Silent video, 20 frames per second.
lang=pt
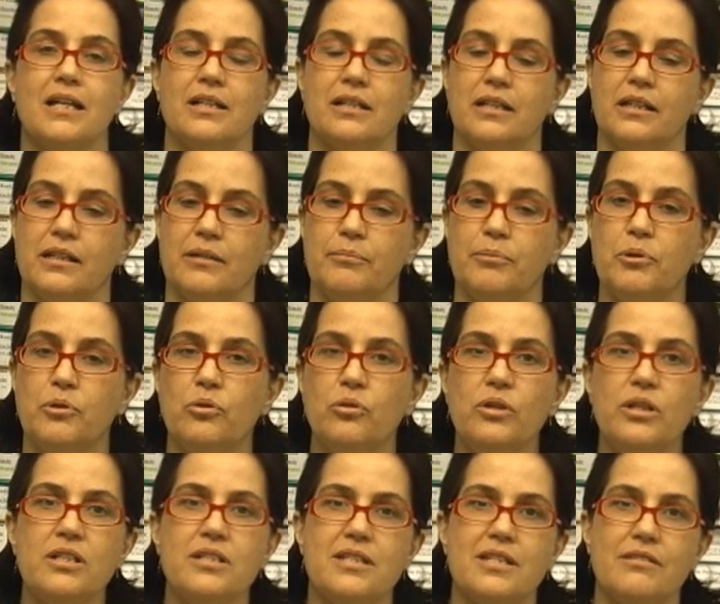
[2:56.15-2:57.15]
eh,
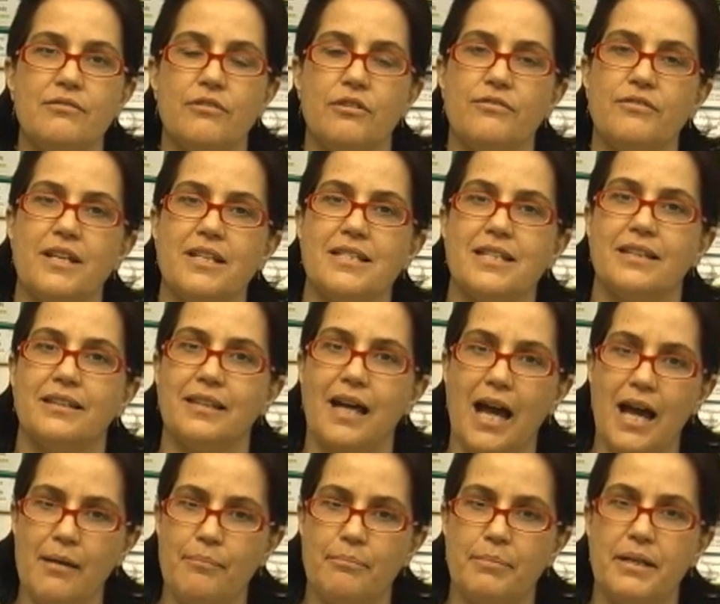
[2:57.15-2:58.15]
procure desenvolver as
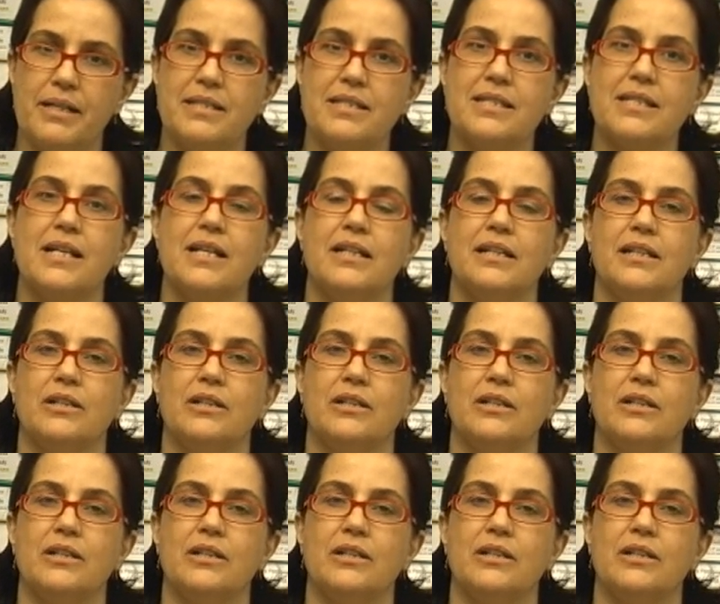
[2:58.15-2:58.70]
etapas